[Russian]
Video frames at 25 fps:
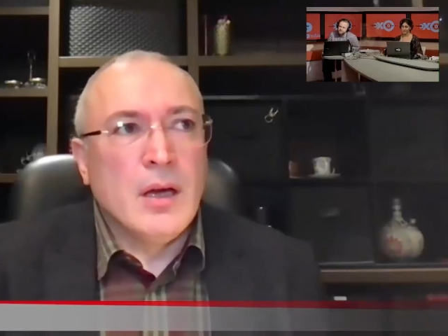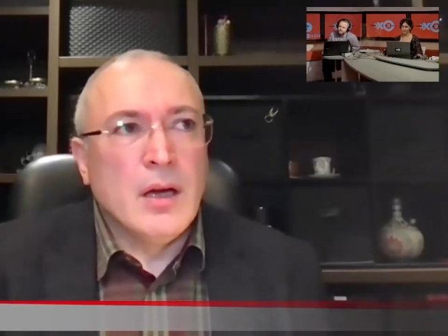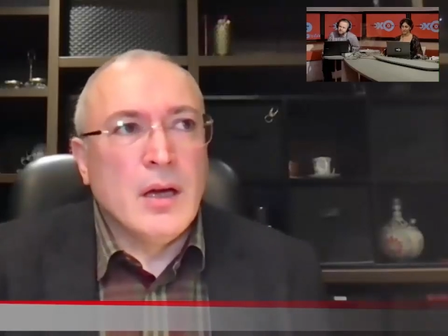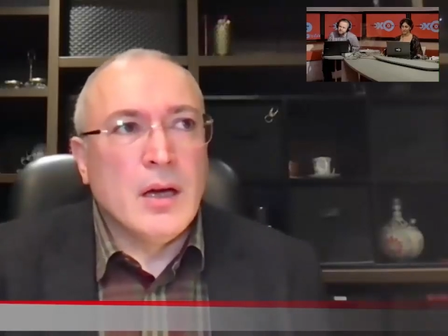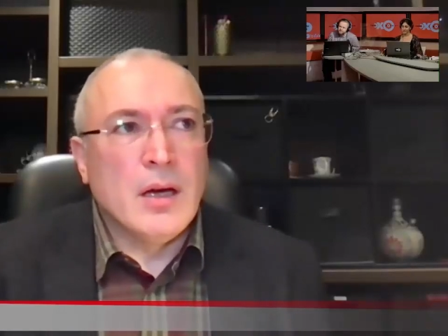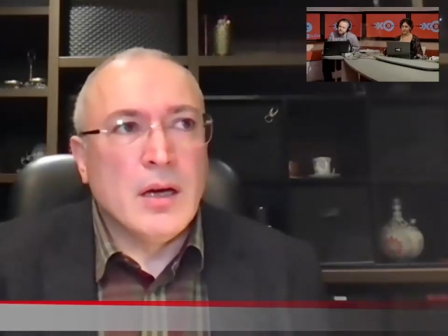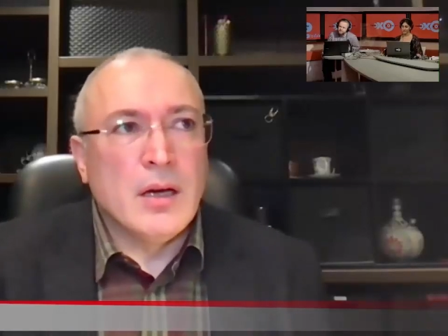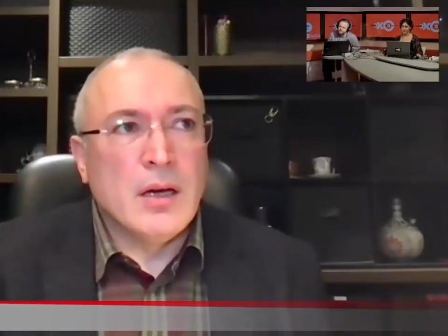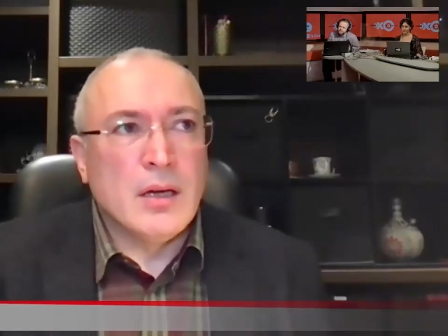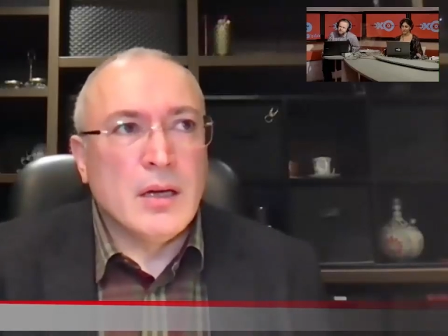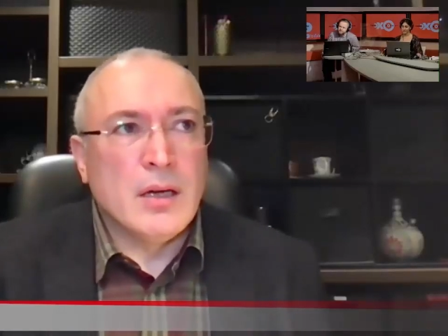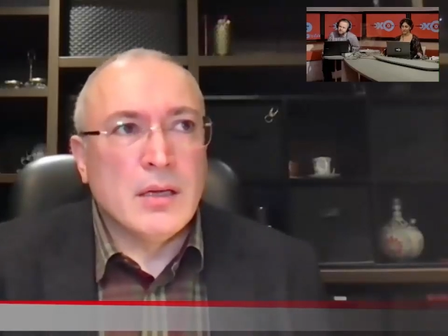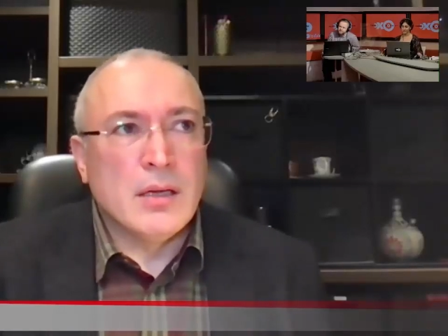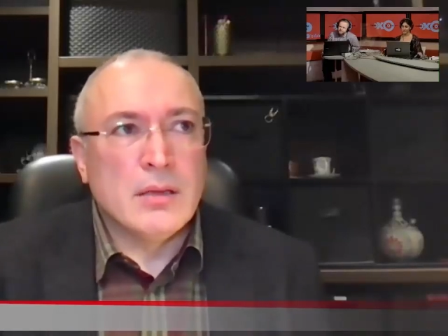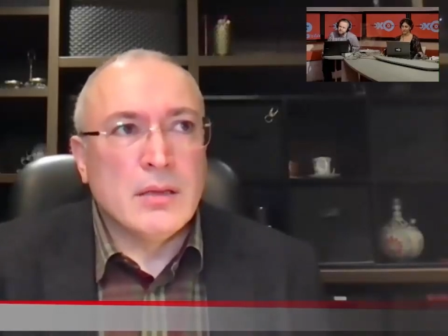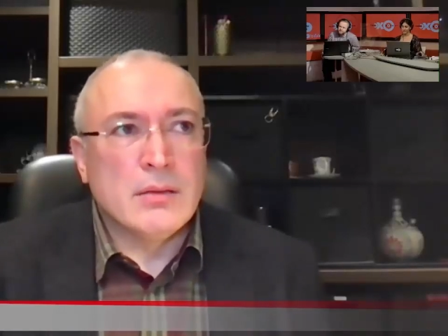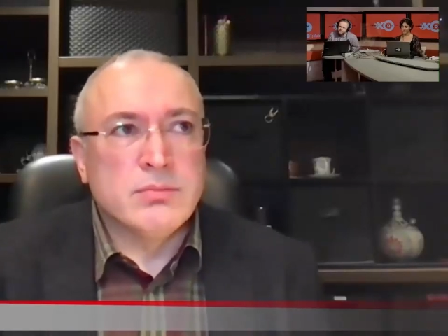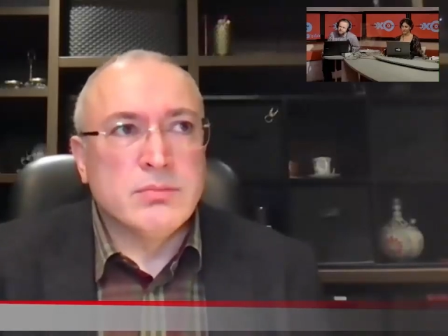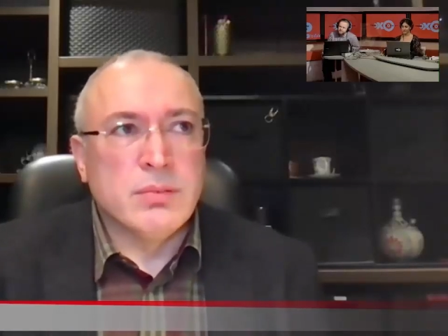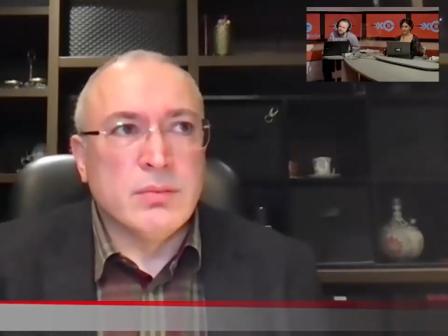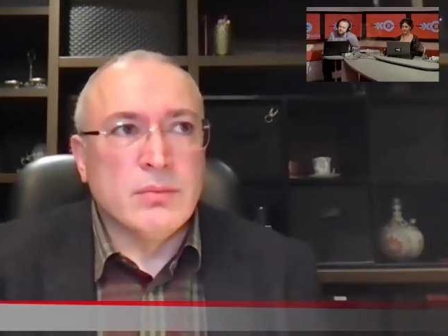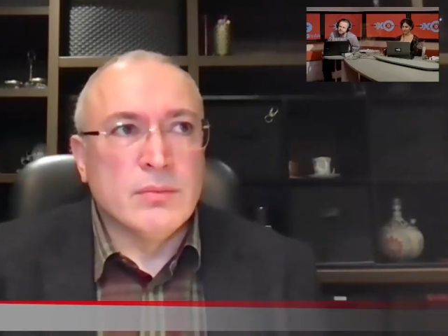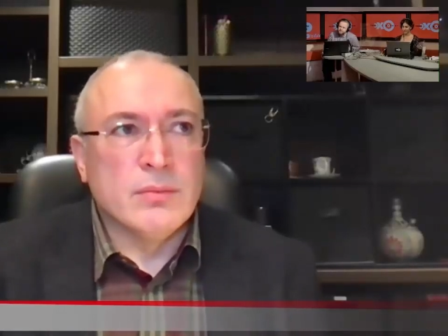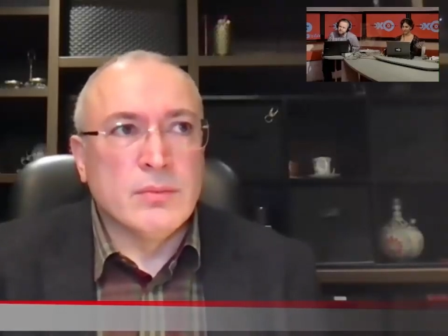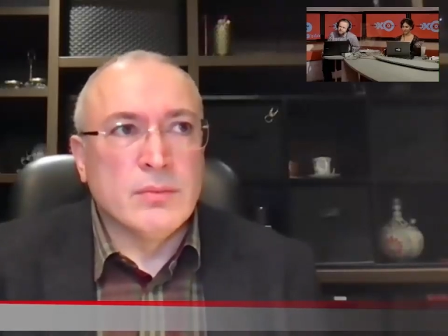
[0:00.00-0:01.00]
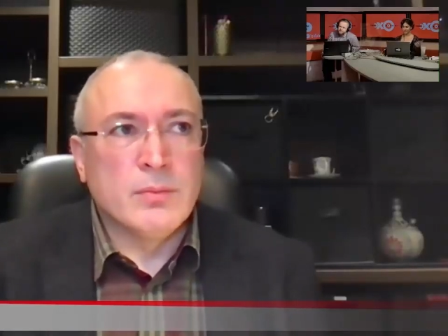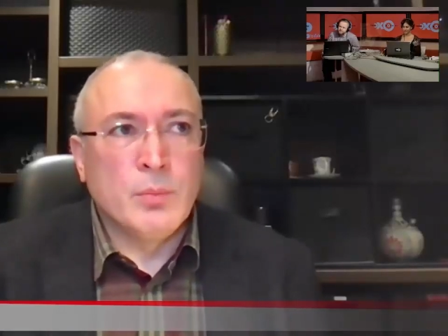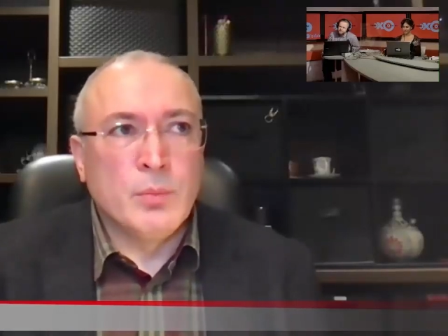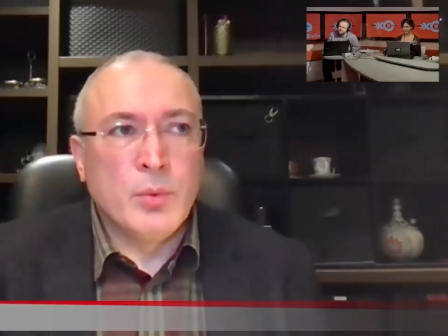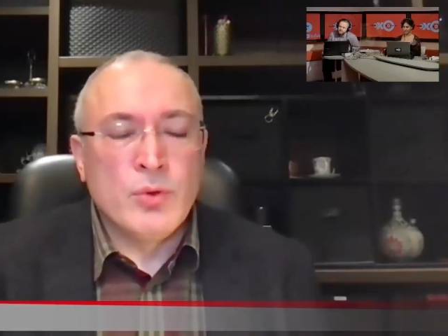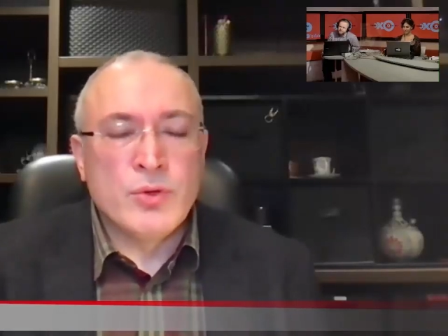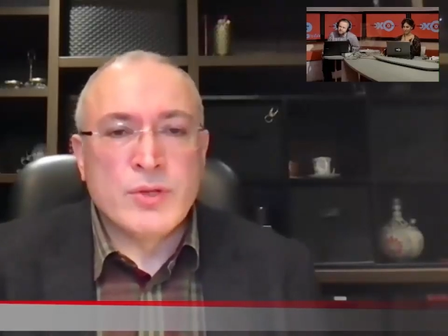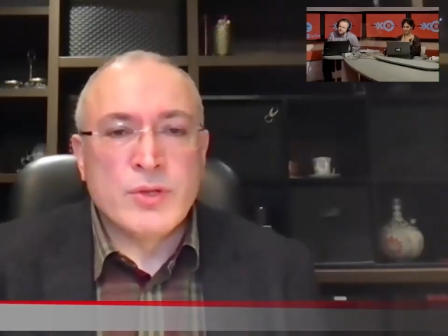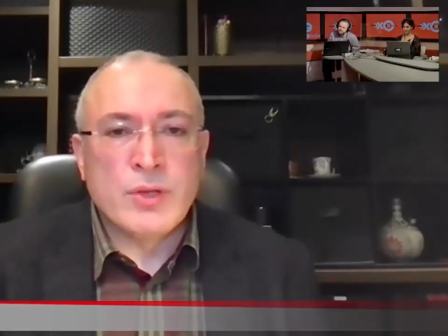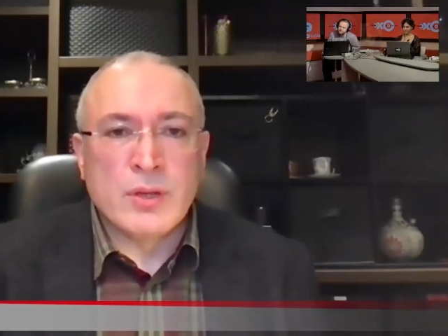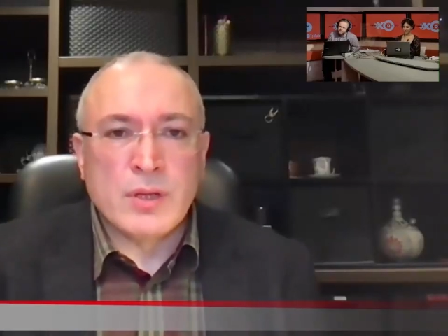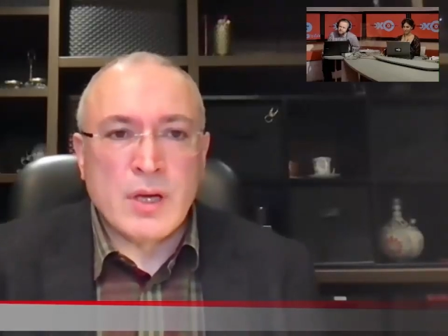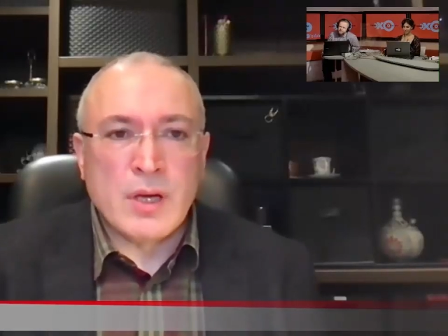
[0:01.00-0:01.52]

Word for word: Э, Путин,